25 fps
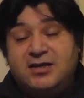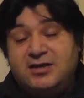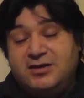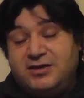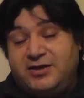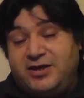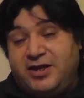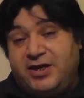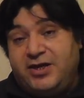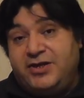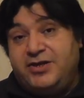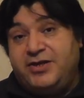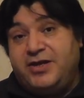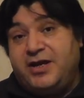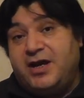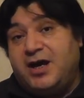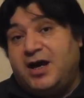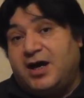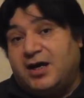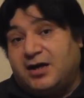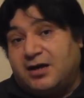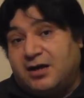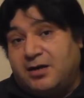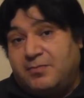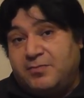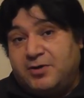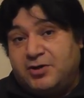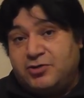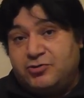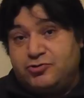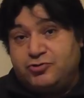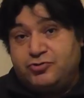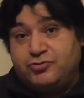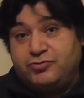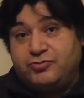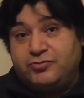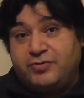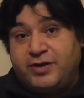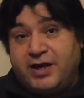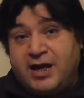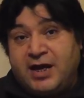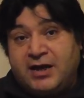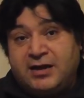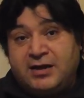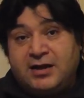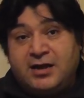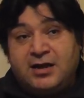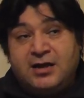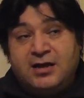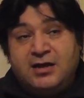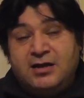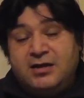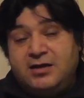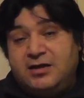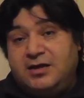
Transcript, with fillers: гения Арама Хачатуряна